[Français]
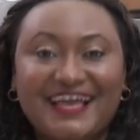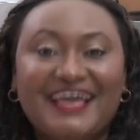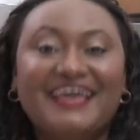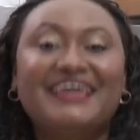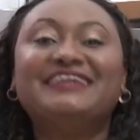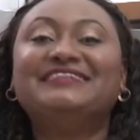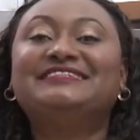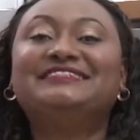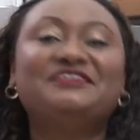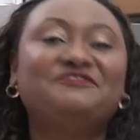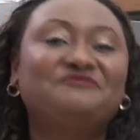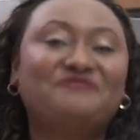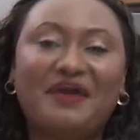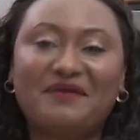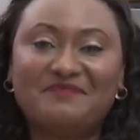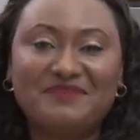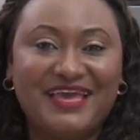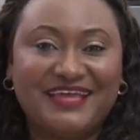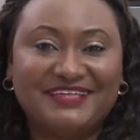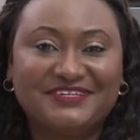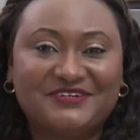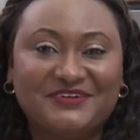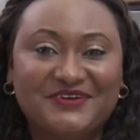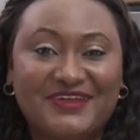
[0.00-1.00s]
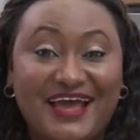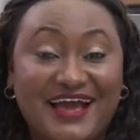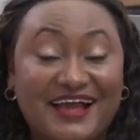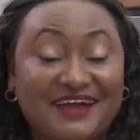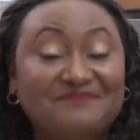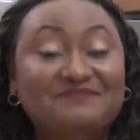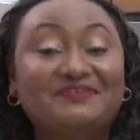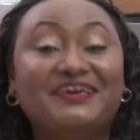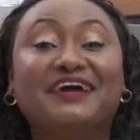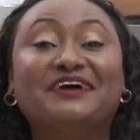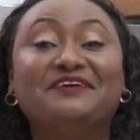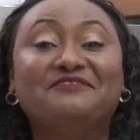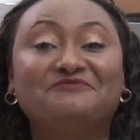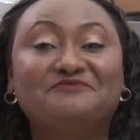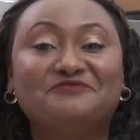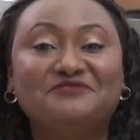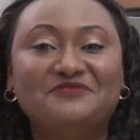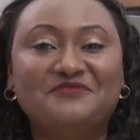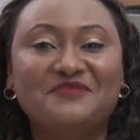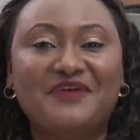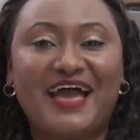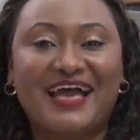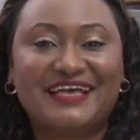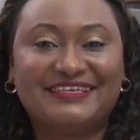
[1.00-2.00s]
Ici Fabienne Collat,
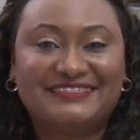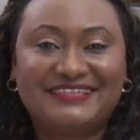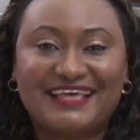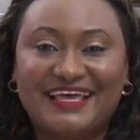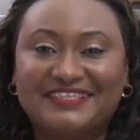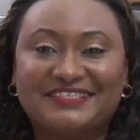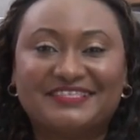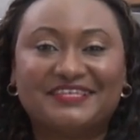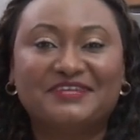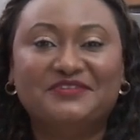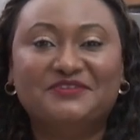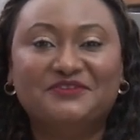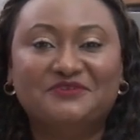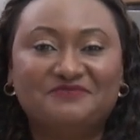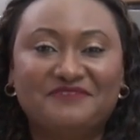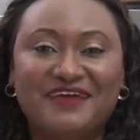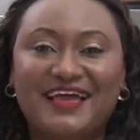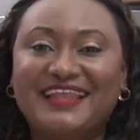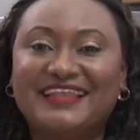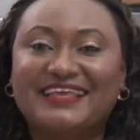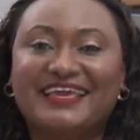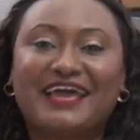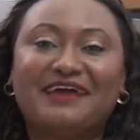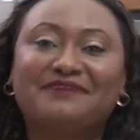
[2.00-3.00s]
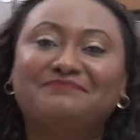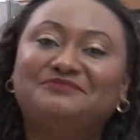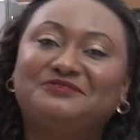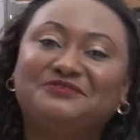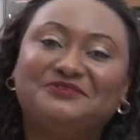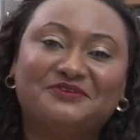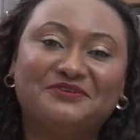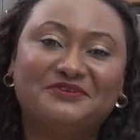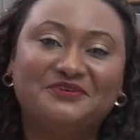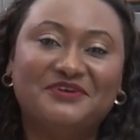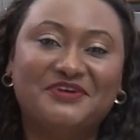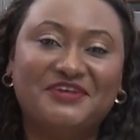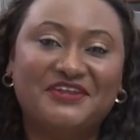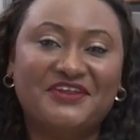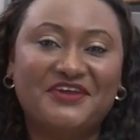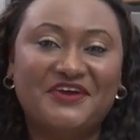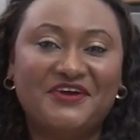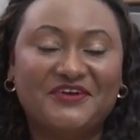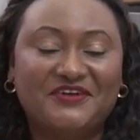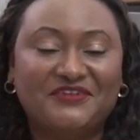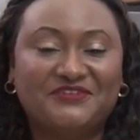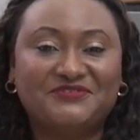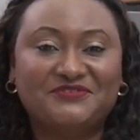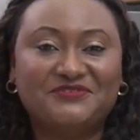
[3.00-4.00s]
bienvenue à cette nouvelle capsule
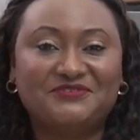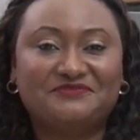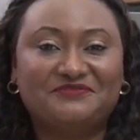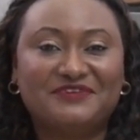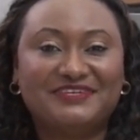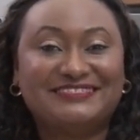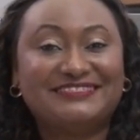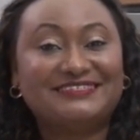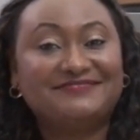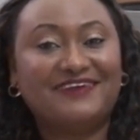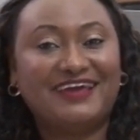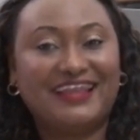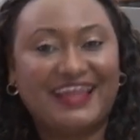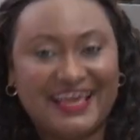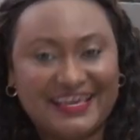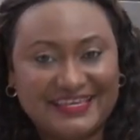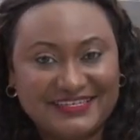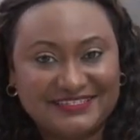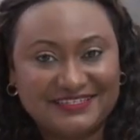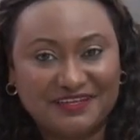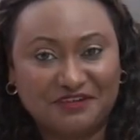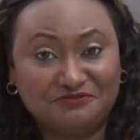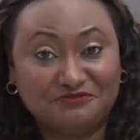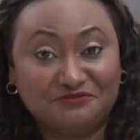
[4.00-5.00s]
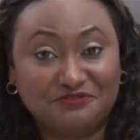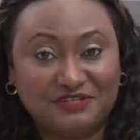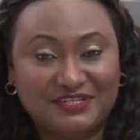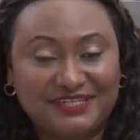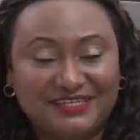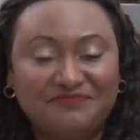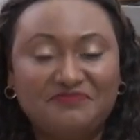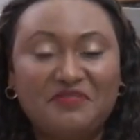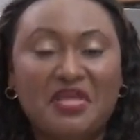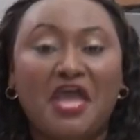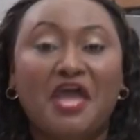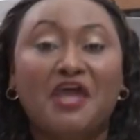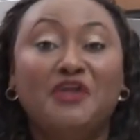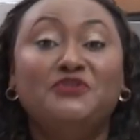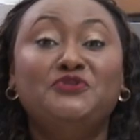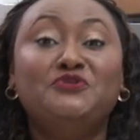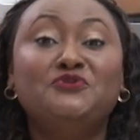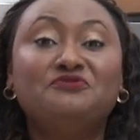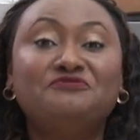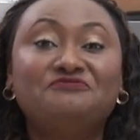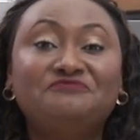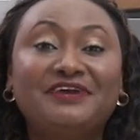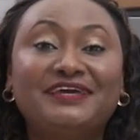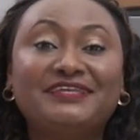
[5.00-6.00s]
euh, du Festival Haïti en folie.
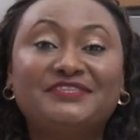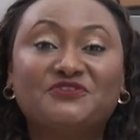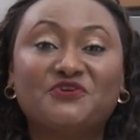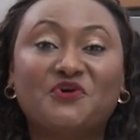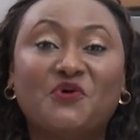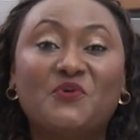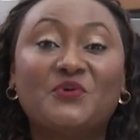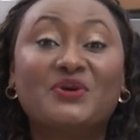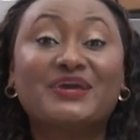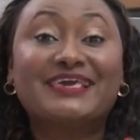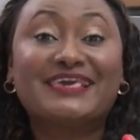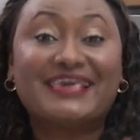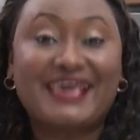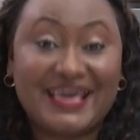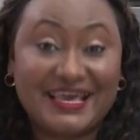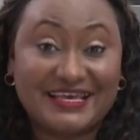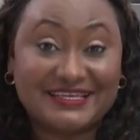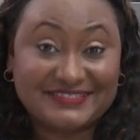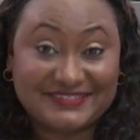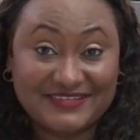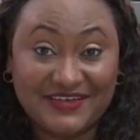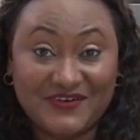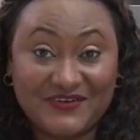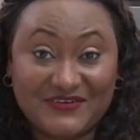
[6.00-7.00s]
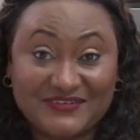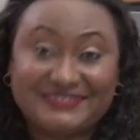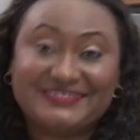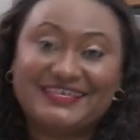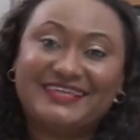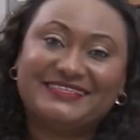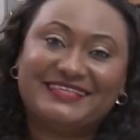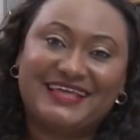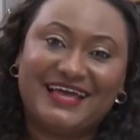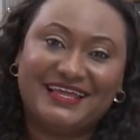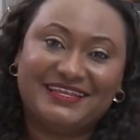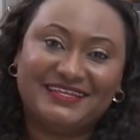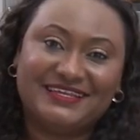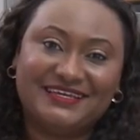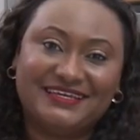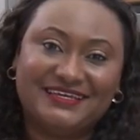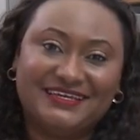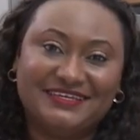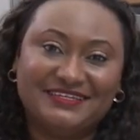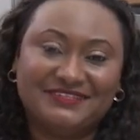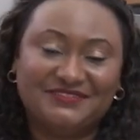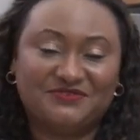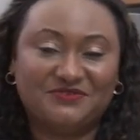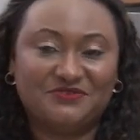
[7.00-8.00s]
Nous fêtons 15 ans cette
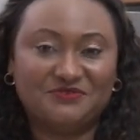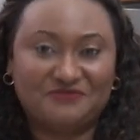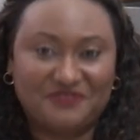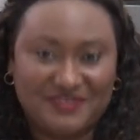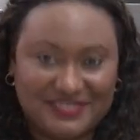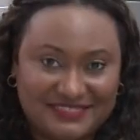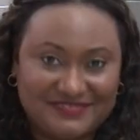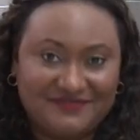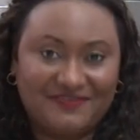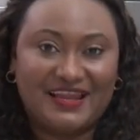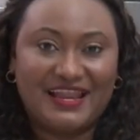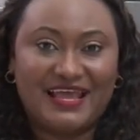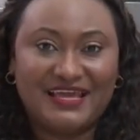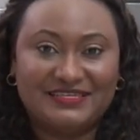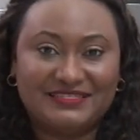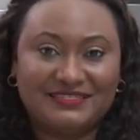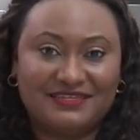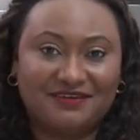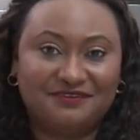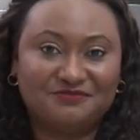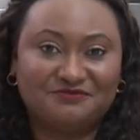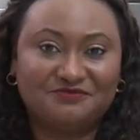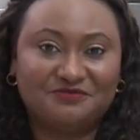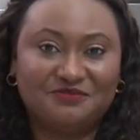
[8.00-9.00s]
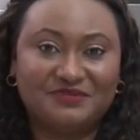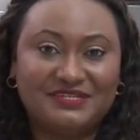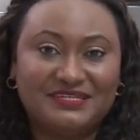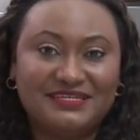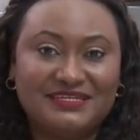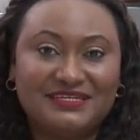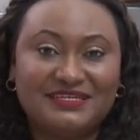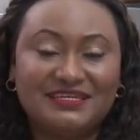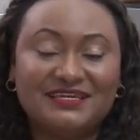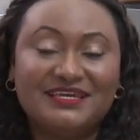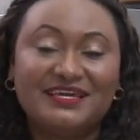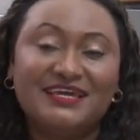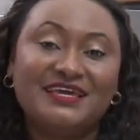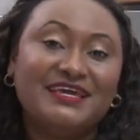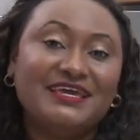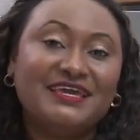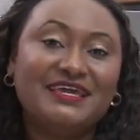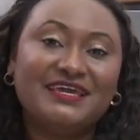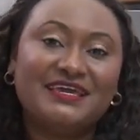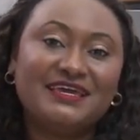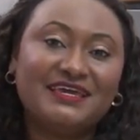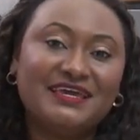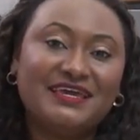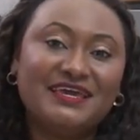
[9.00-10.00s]
année du Festival Haïti en folie
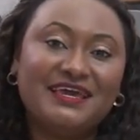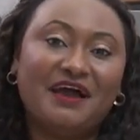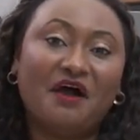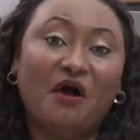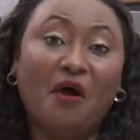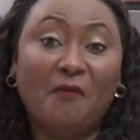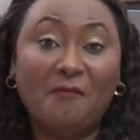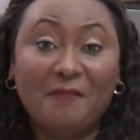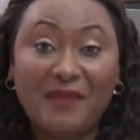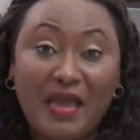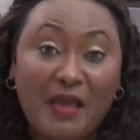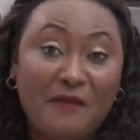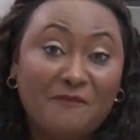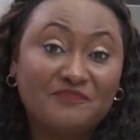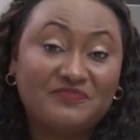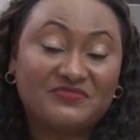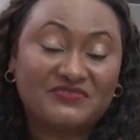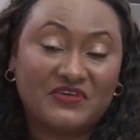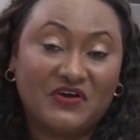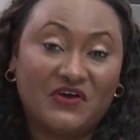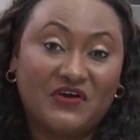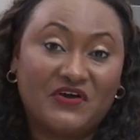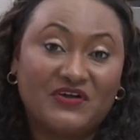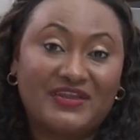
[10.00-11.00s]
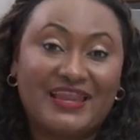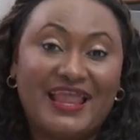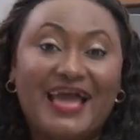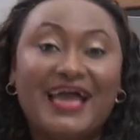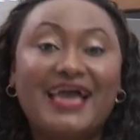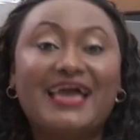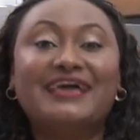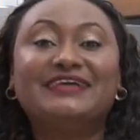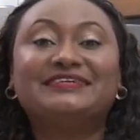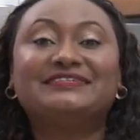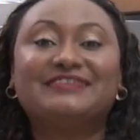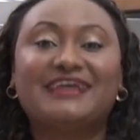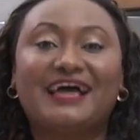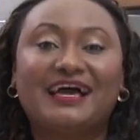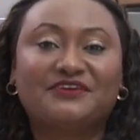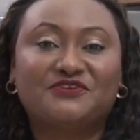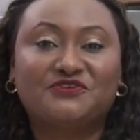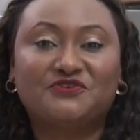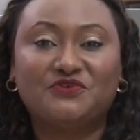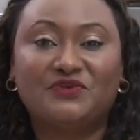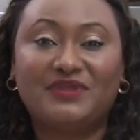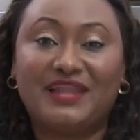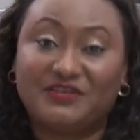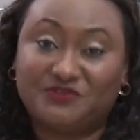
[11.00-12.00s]
et en même temps la
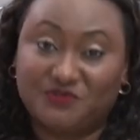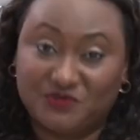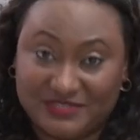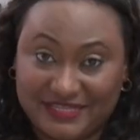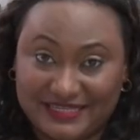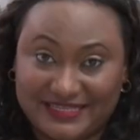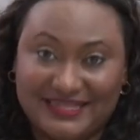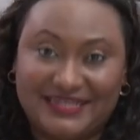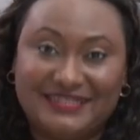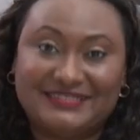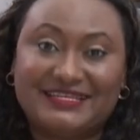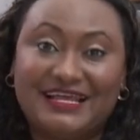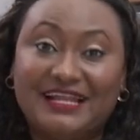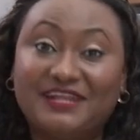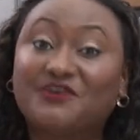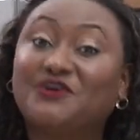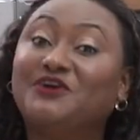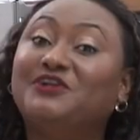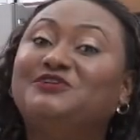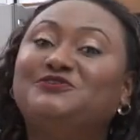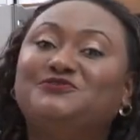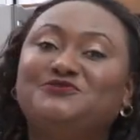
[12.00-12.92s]
SAQ, la Société des alcools